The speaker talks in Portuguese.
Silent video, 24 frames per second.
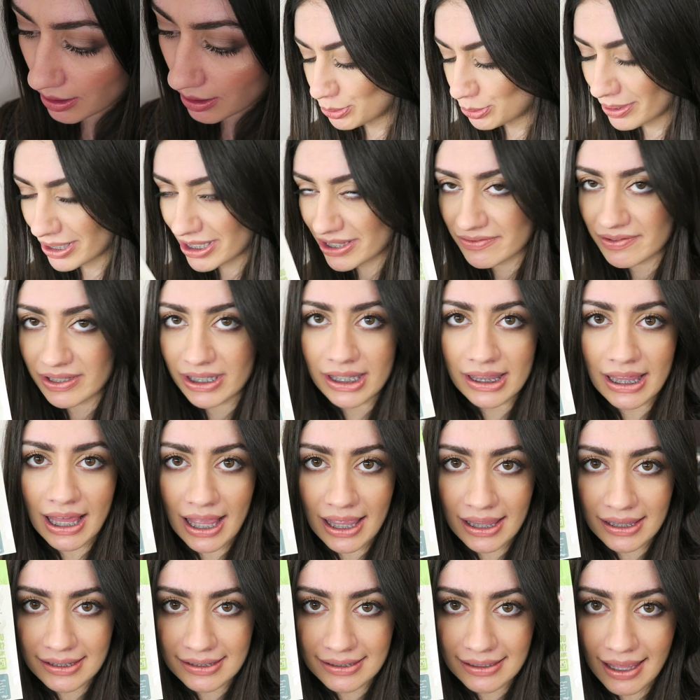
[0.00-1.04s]
o prazo de
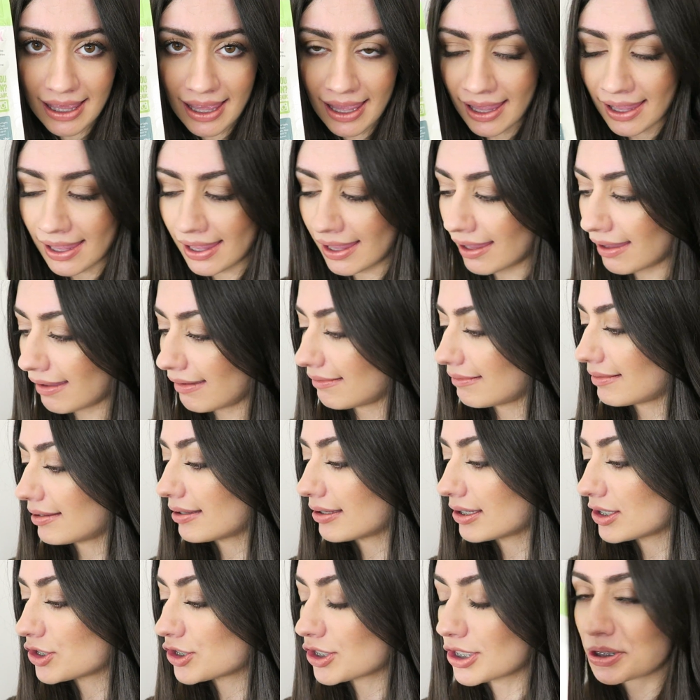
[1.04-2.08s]
validade é
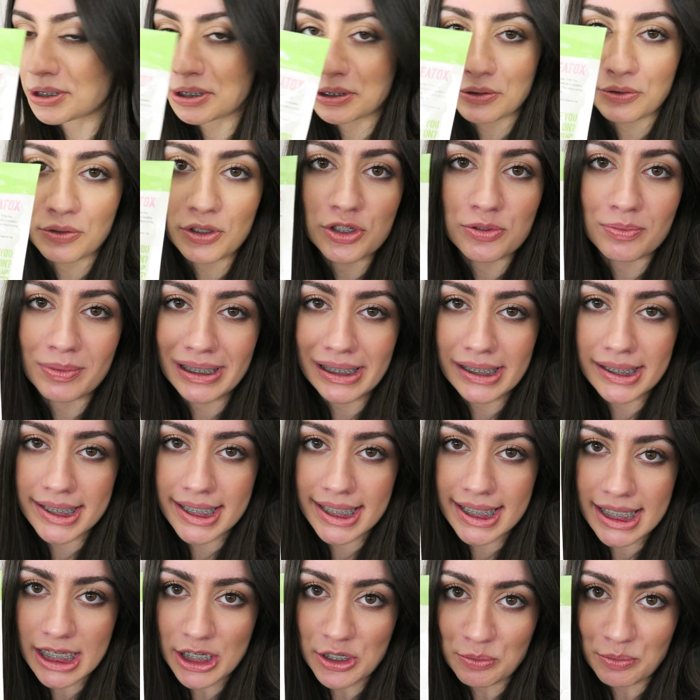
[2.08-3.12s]
janeiro de
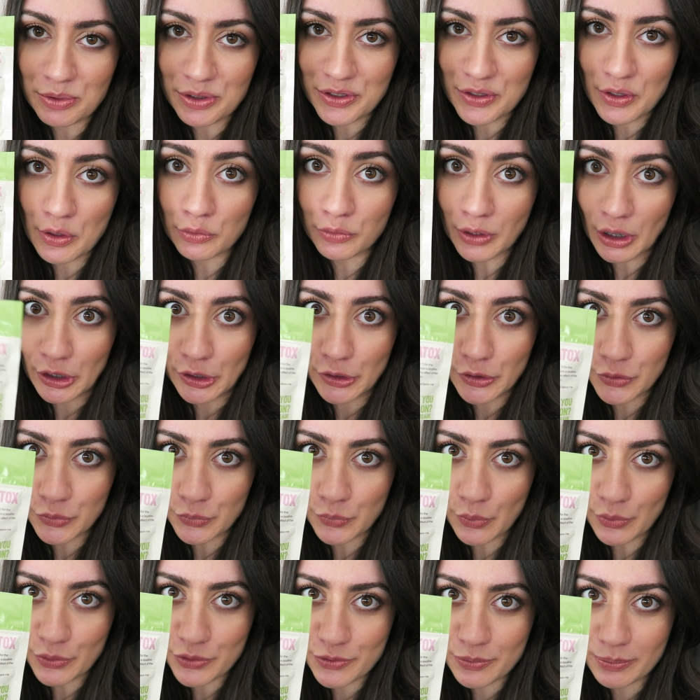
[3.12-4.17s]
2016, por isso eu tenho que o
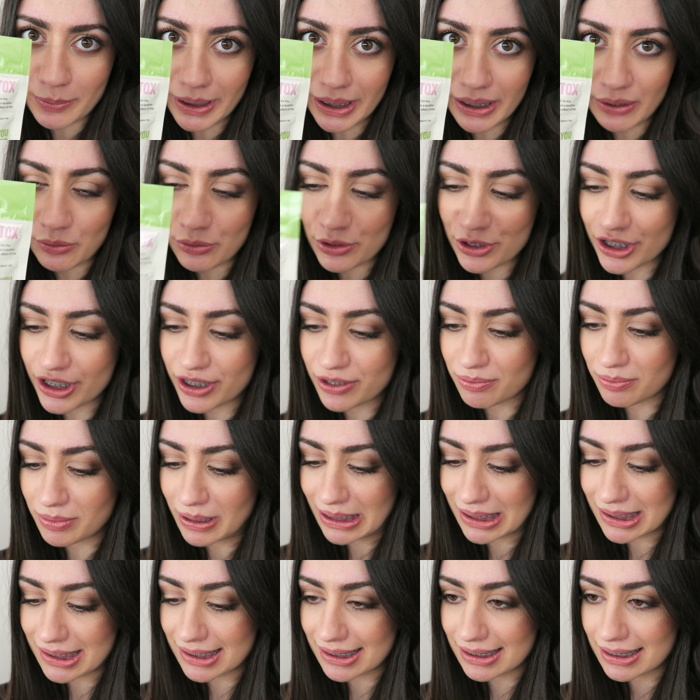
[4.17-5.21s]
consumir
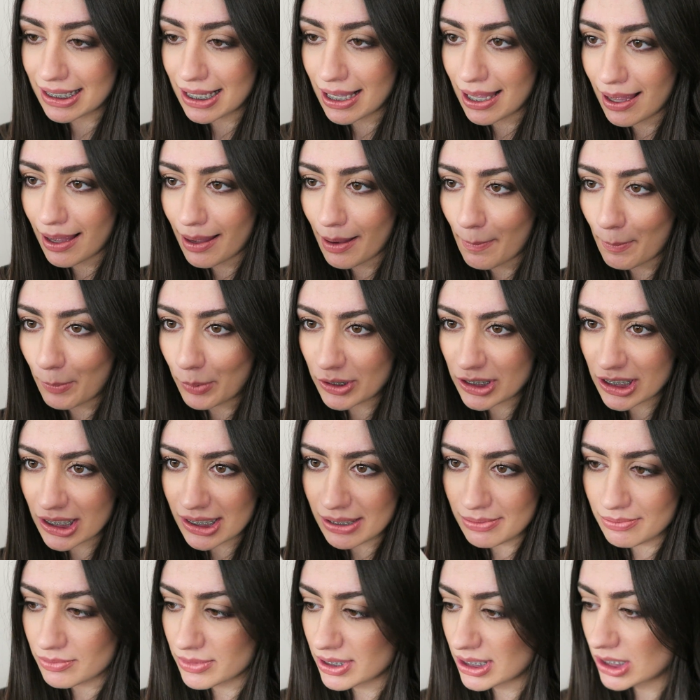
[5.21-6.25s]
urgentemente porque já
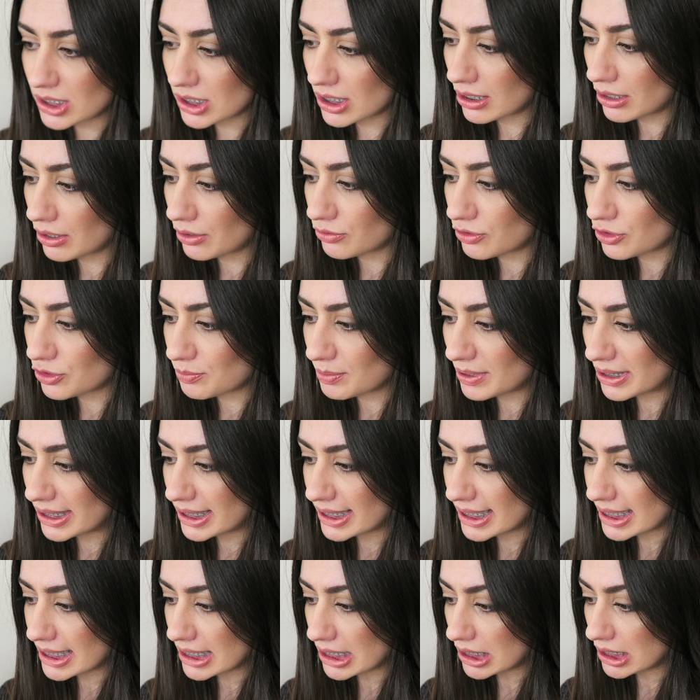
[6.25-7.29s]
estamos em janeiro de
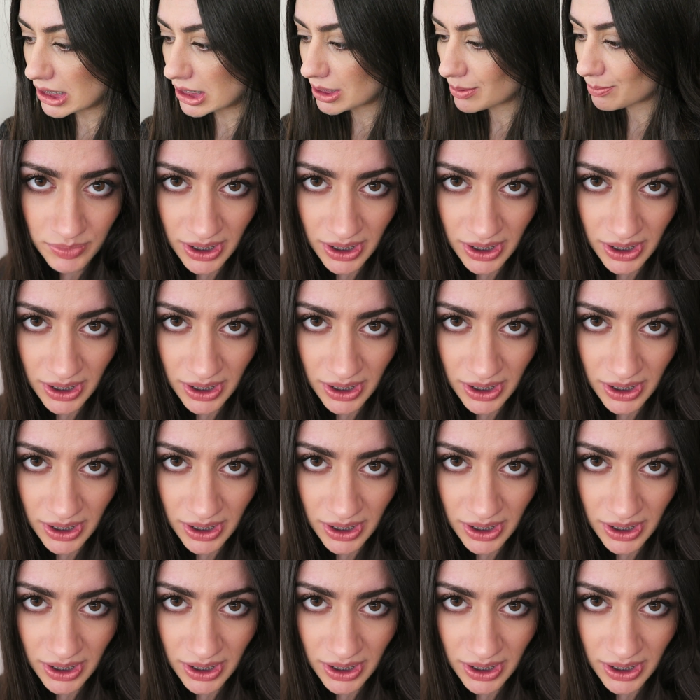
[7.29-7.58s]
2016.